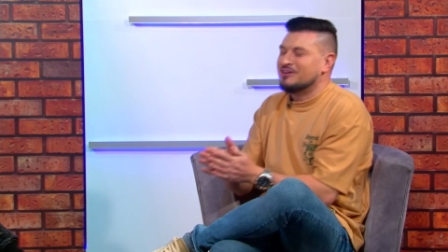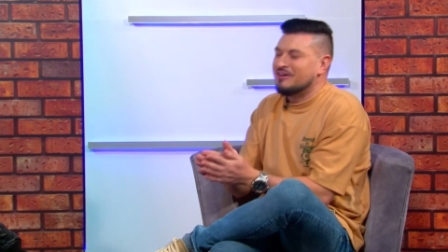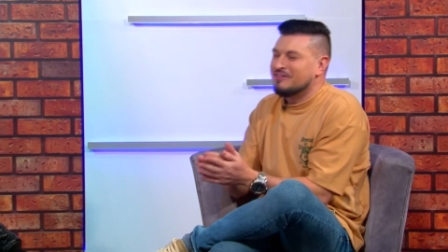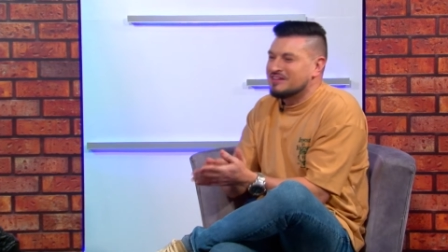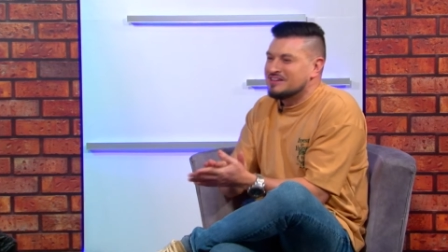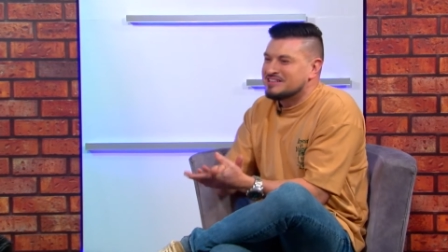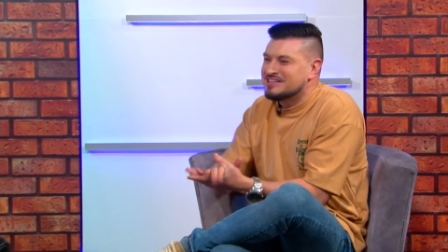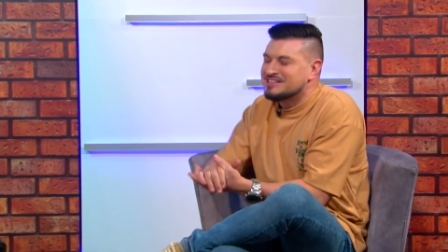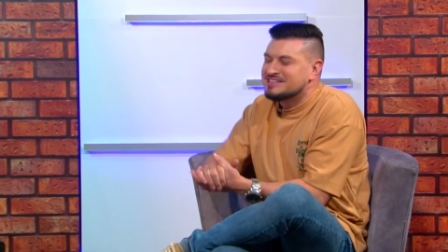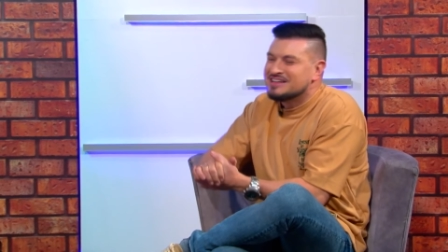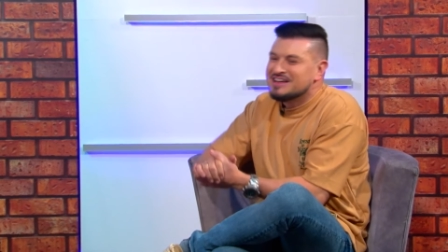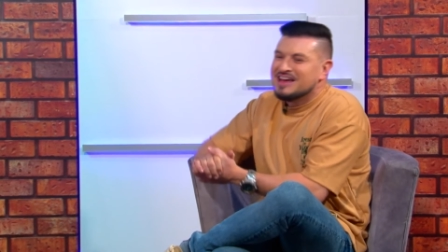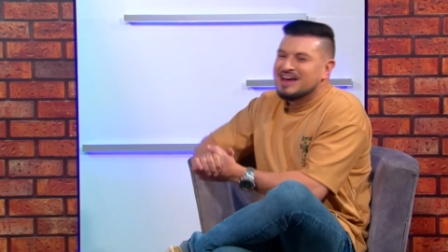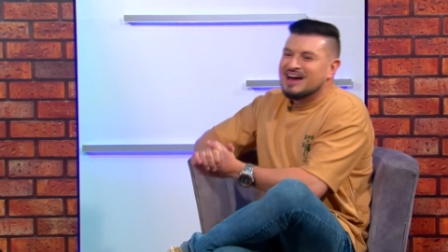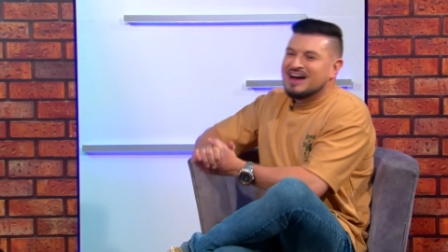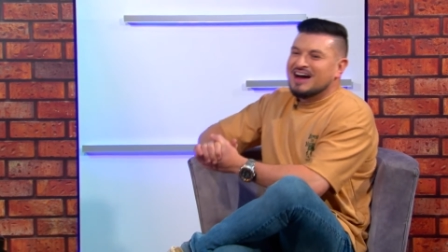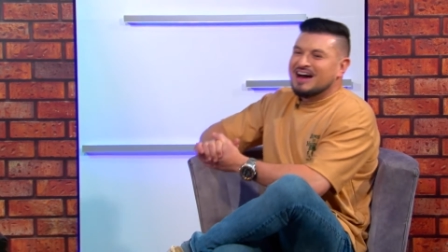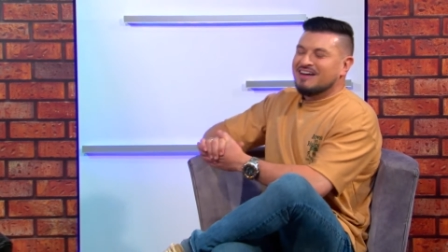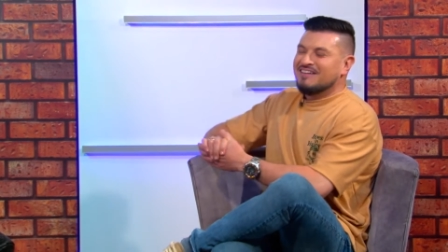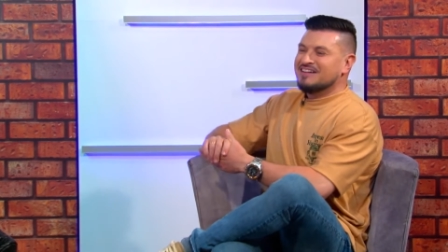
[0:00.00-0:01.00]
a
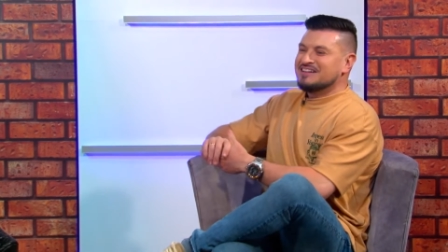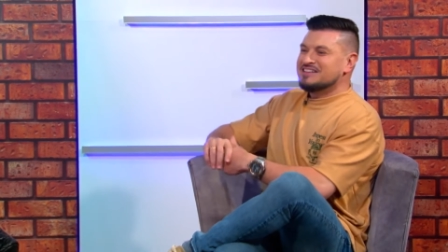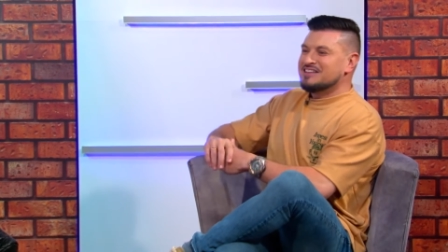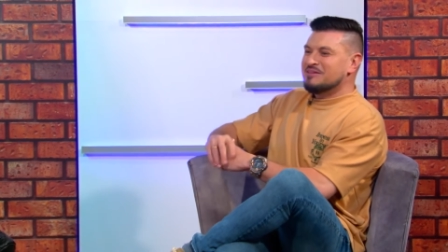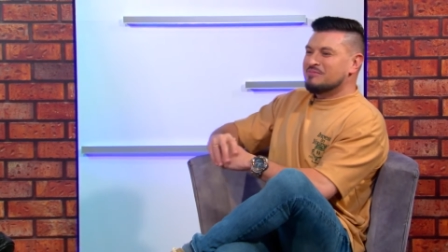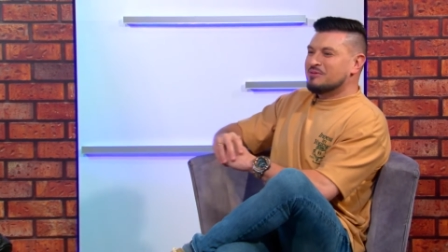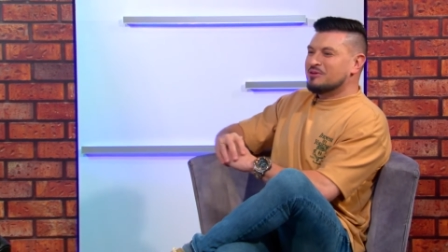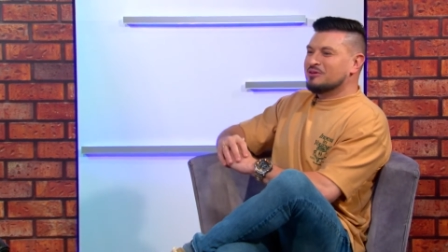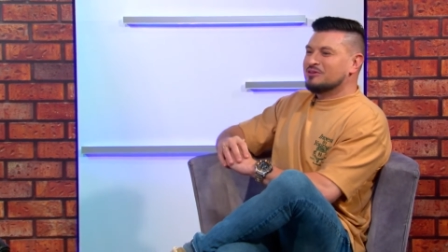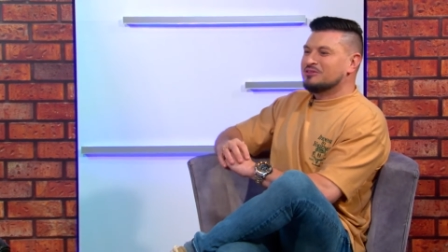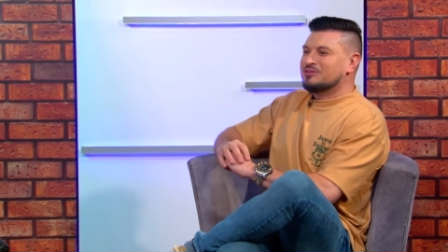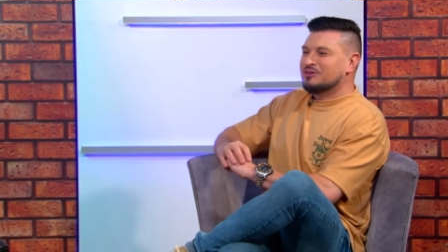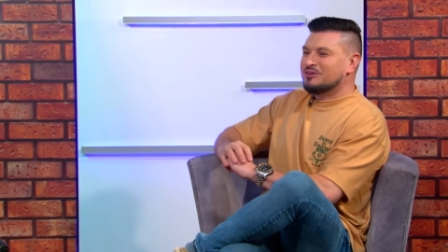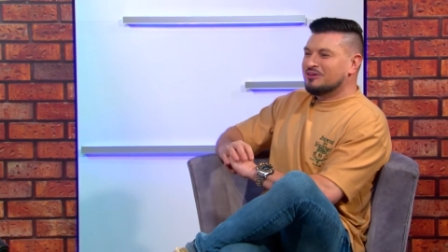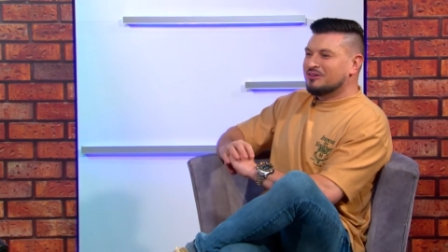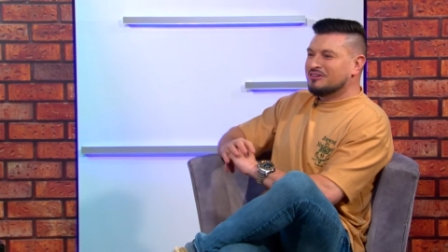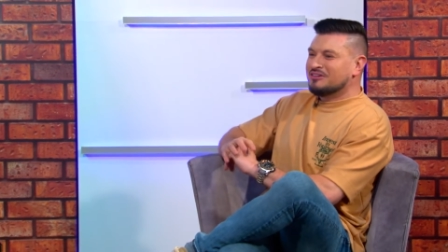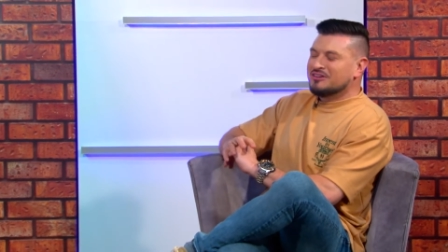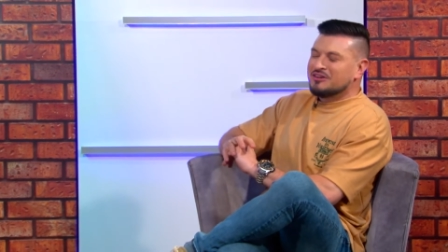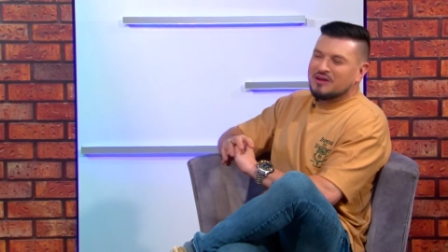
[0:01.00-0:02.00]
veces, a veces de
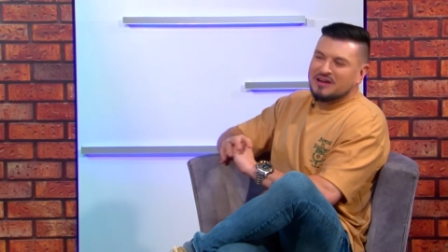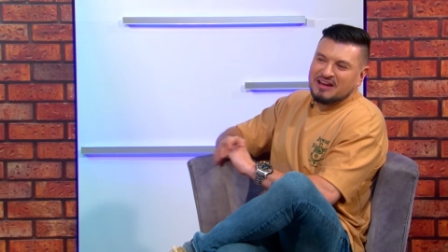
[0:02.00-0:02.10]
pronto no